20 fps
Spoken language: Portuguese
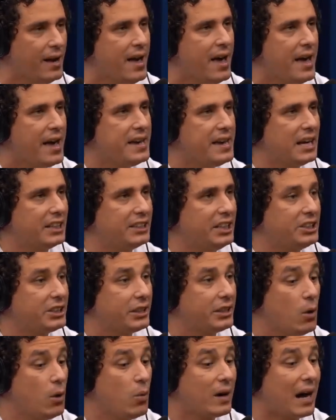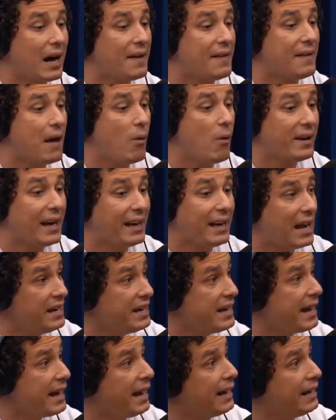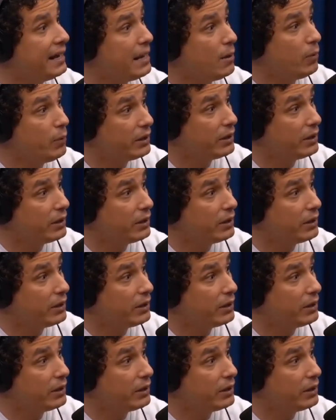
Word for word: E a gente criou um canal que era ali em Realengo,